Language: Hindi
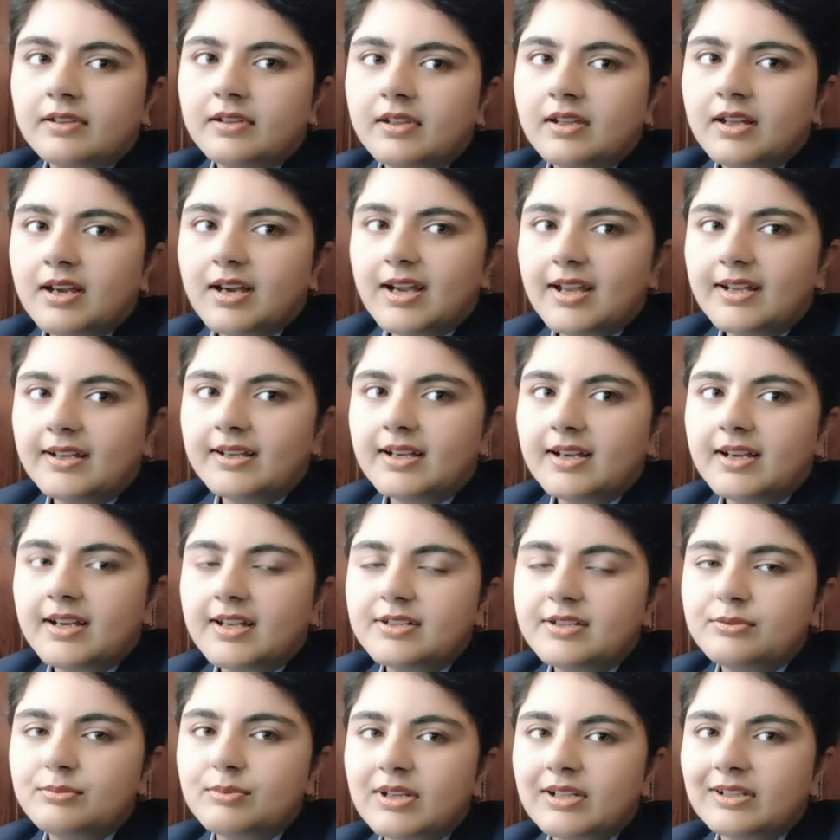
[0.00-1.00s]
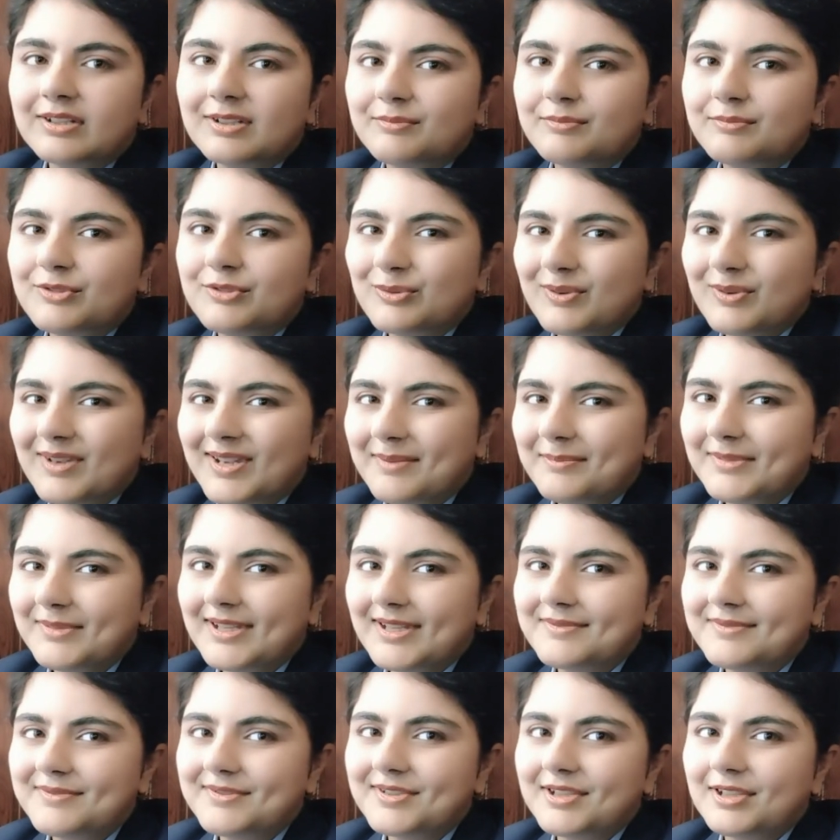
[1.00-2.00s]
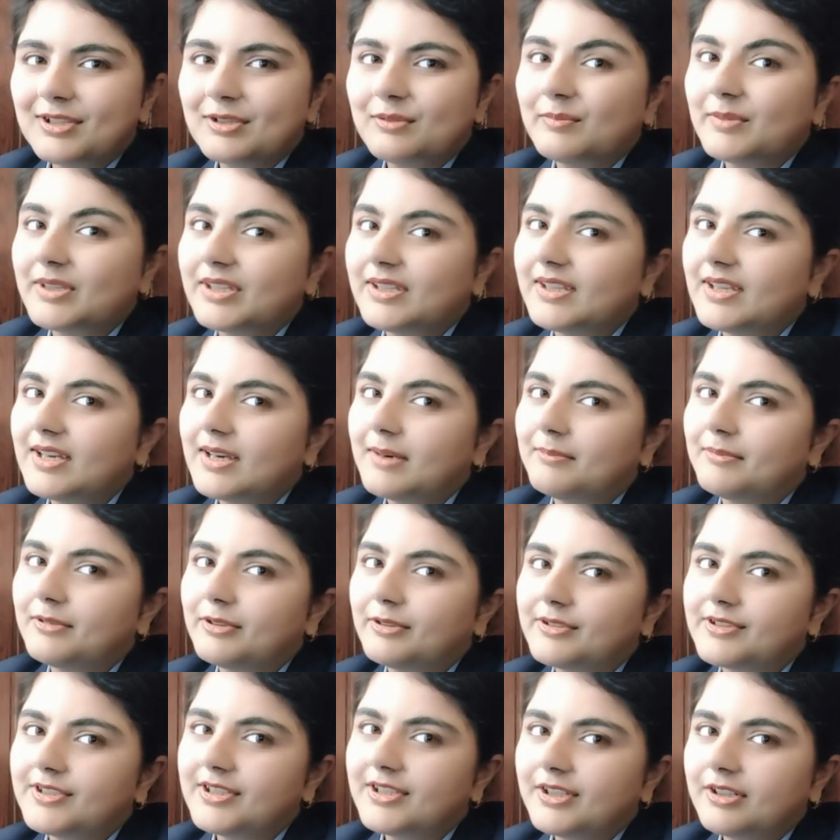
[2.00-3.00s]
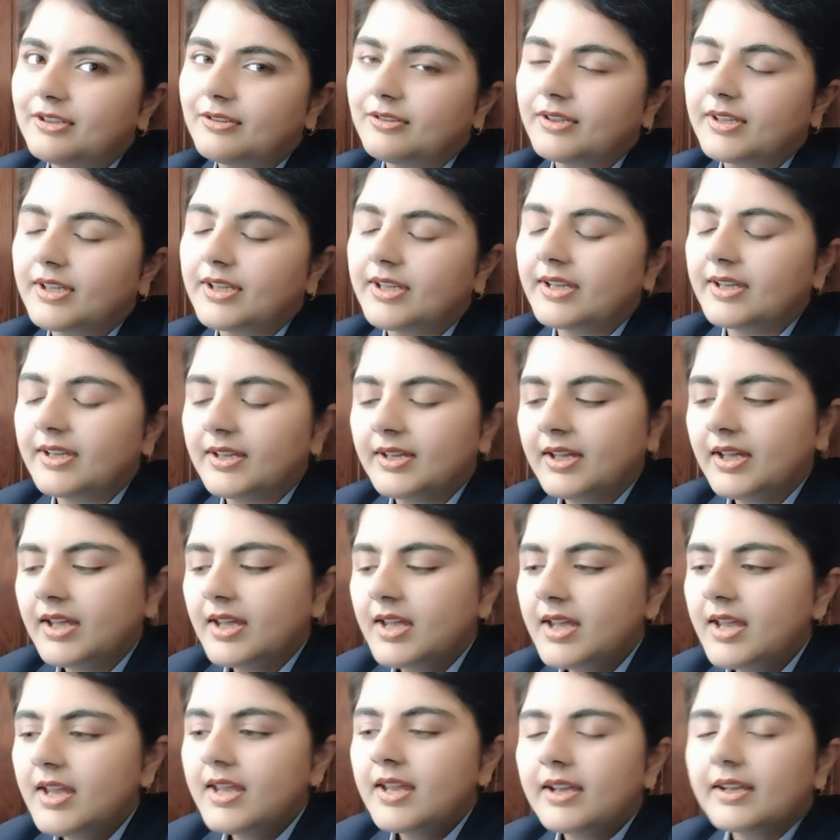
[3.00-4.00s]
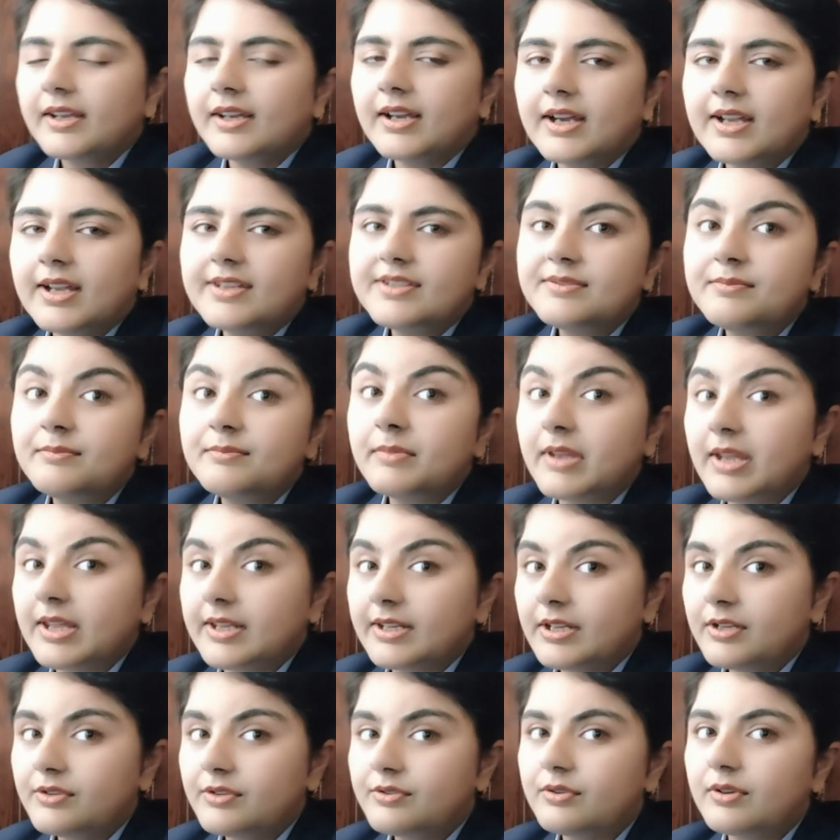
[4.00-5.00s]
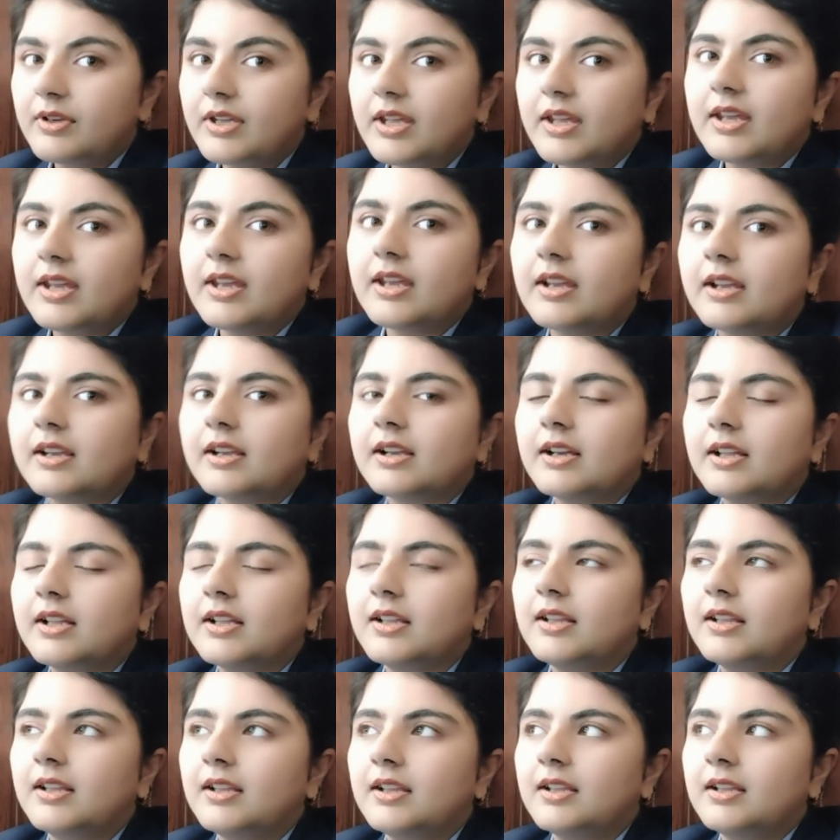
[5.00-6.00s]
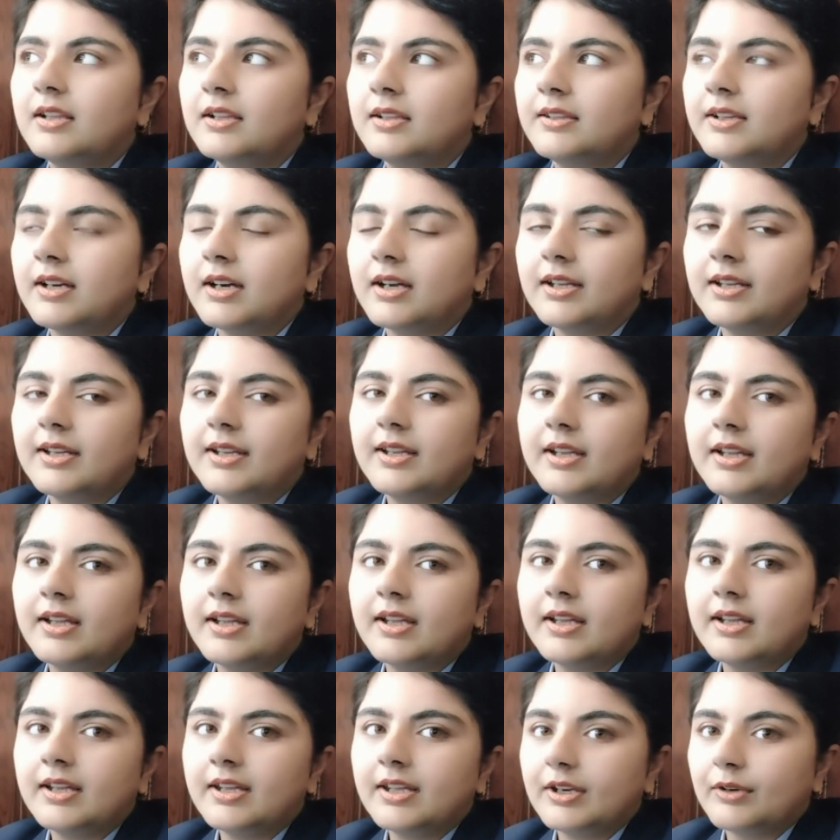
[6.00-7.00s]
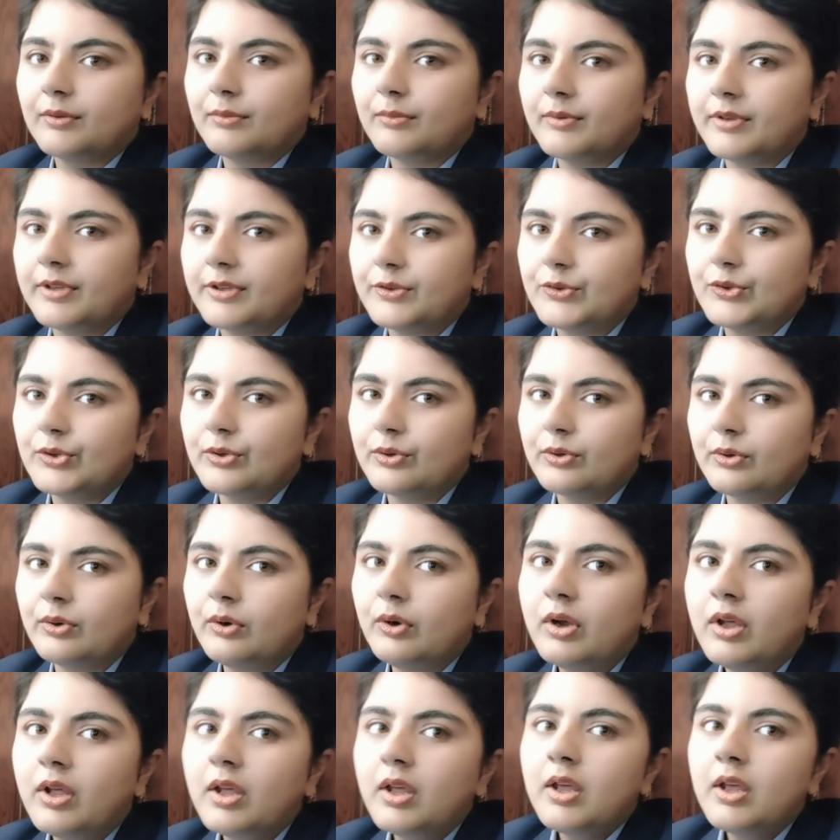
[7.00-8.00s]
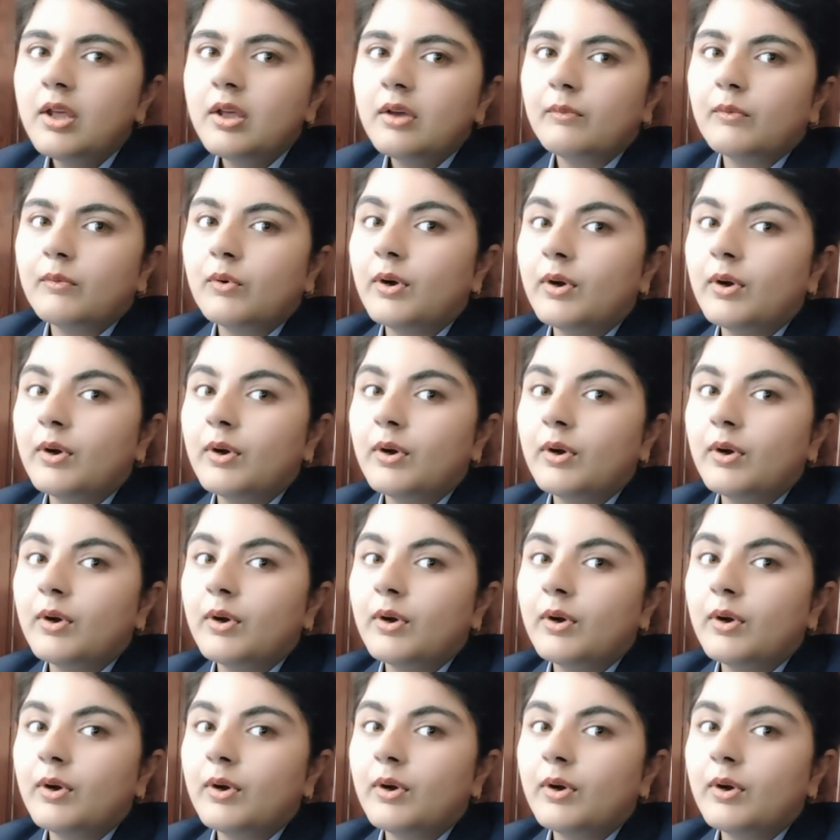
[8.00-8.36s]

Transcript: हाय गाइस वेलकम टू वी एम लाइफस्टाइल उम्मीद है आप लोग ठीक होंगे गाइस मैंने जो है कल डाली है एक वीडियो वो